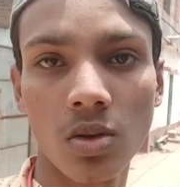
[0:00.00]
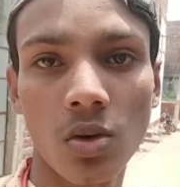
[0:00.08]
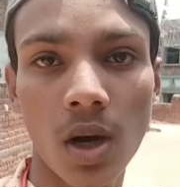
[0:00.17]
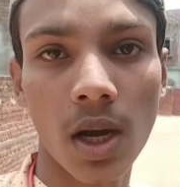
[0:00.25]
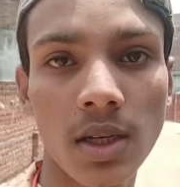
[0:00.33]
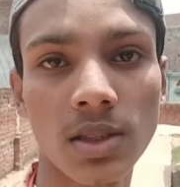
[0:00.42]

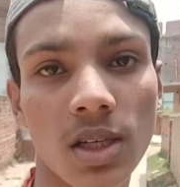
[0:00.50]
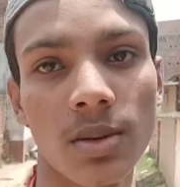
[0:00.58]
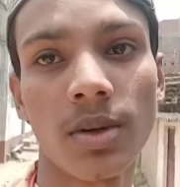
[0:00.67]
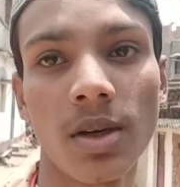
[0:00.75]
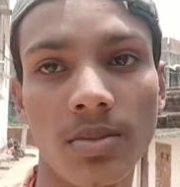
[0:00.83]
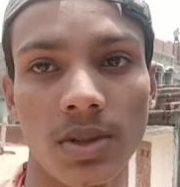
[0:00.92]
तो गाइस
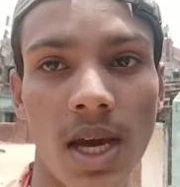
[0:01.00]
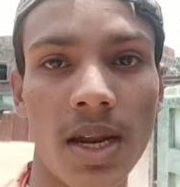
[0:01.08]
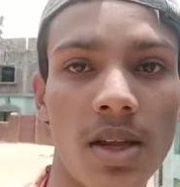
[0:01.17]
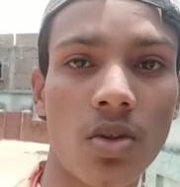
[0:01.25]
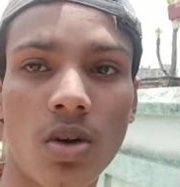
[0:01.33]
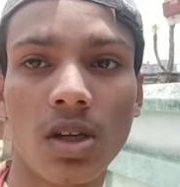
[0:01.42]
अभी हम जा
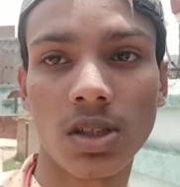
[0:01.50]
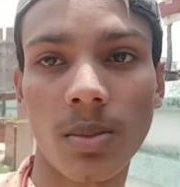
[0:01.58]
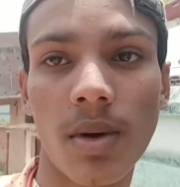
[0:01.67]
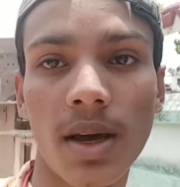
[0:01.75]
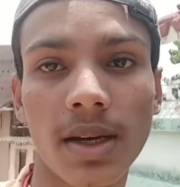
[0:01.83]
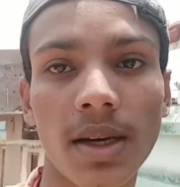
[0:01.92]
रहे हैं थोड़ा सा
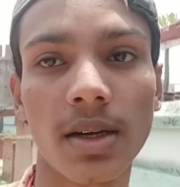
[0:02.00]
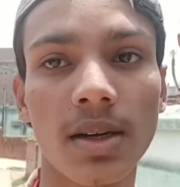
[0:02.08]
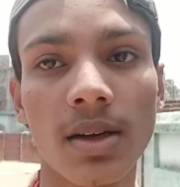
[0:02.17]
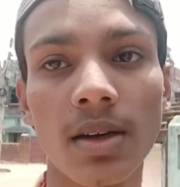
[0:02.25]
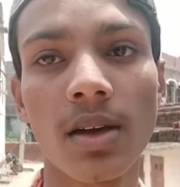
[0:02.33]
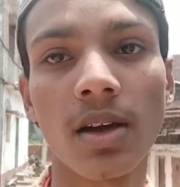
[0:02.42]
मार्केट
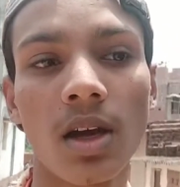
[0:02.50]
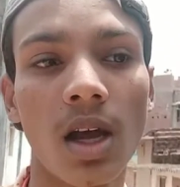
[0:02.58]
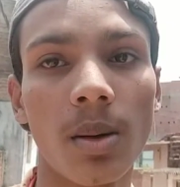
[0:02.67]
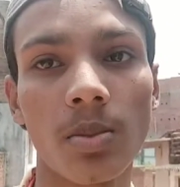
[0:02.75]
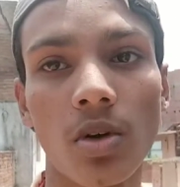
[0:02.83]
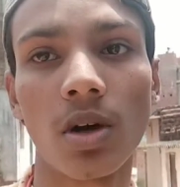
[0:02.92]

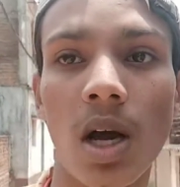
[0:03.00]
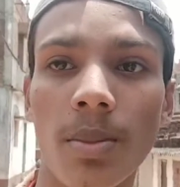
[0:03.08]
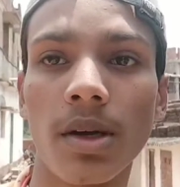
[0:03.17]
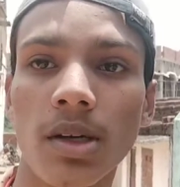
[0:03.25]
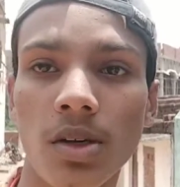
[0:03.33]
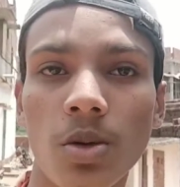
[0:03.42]
हमको
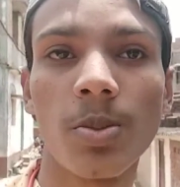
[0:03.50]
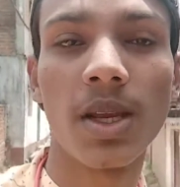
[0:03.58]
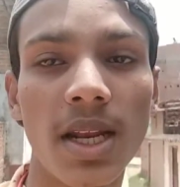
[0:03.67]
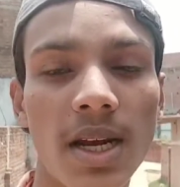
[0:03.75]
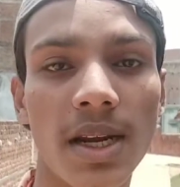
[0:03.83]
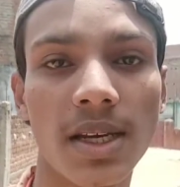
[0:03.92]
काम है न्यू
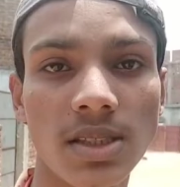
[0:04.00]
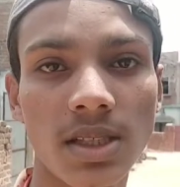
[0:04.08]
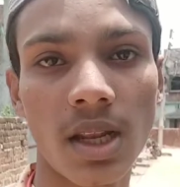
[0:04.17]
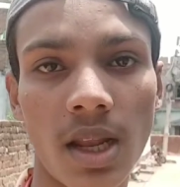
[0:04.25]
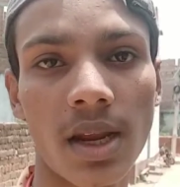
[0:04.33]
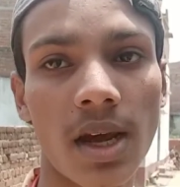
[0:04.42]
बिजली
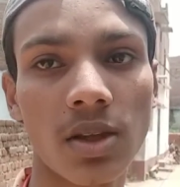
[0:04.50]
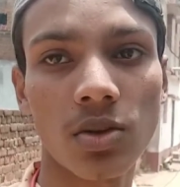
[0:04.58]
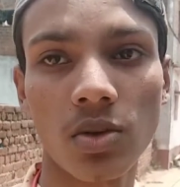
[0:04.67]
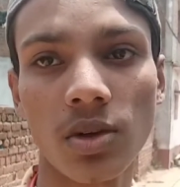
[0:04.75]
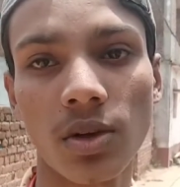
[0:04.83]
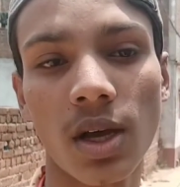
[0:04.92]
कनेक्शन लेना है
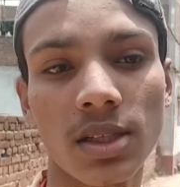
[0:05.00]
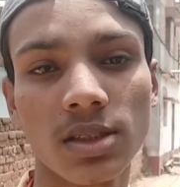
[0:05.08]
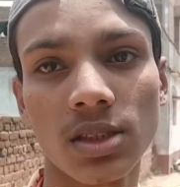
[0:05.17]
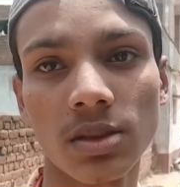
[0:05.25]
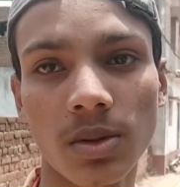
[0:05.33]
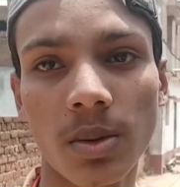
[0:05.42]
तो यहाँ
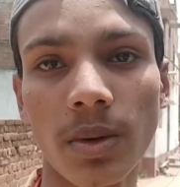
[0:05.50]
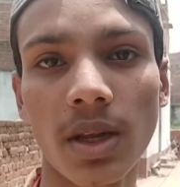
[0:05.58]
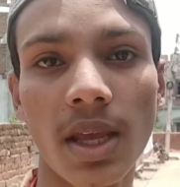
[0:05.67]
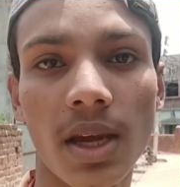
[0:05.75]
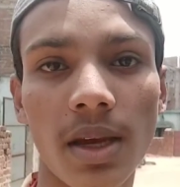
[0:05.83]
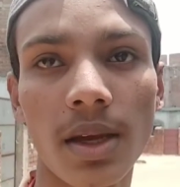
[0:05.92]
से सबसे
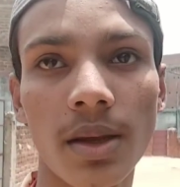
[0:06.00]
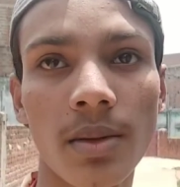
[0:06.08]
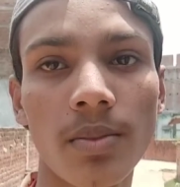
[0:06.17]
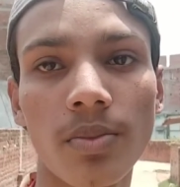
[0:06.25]
पहले जाएंगे